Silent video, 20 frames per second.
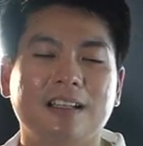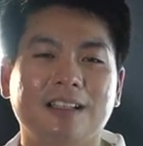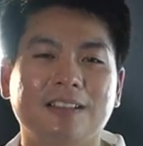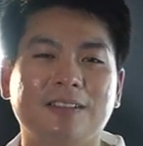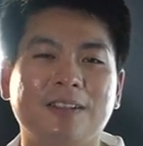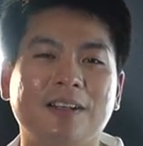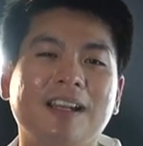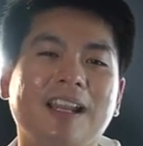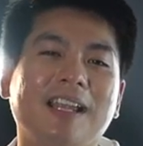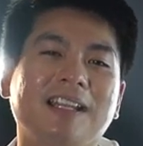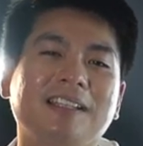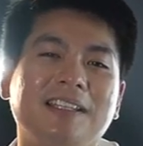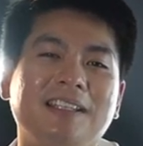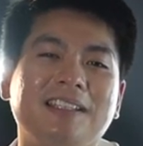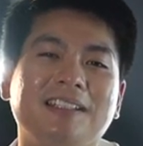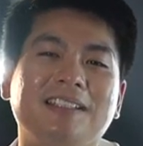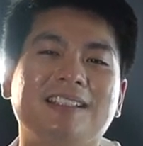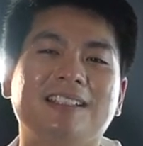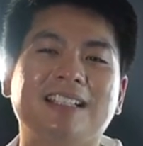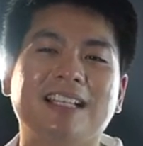ừ. rõ ràng
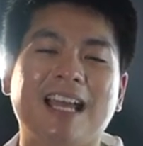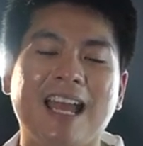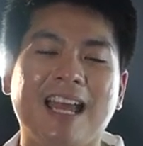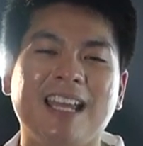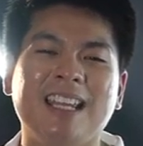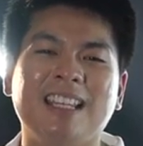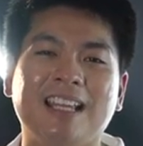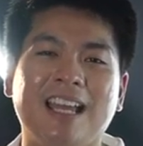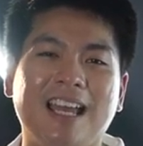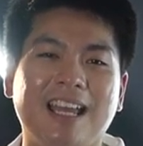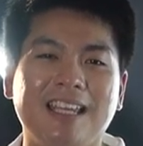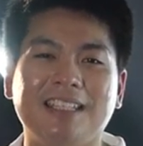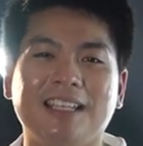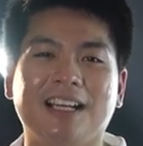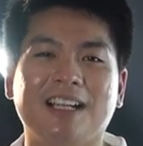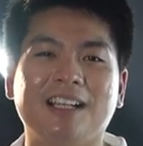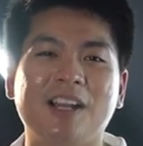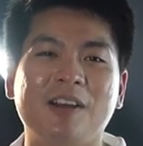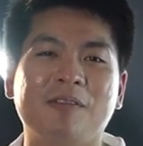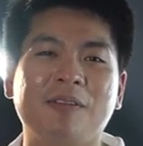thì hai hai
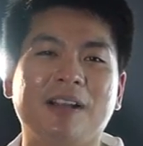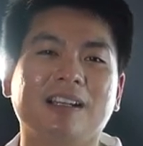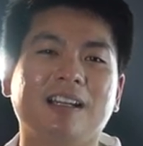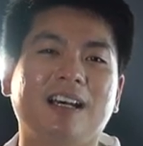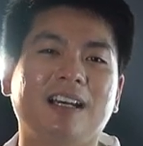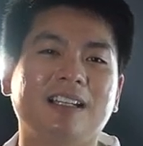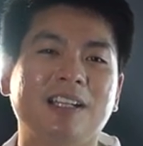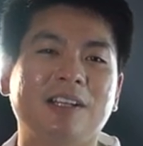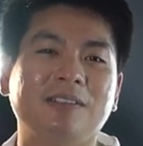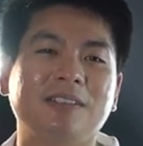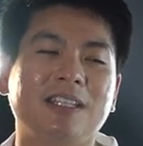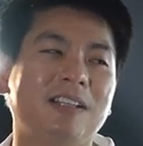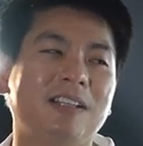trận đều phạt đền đều chỉ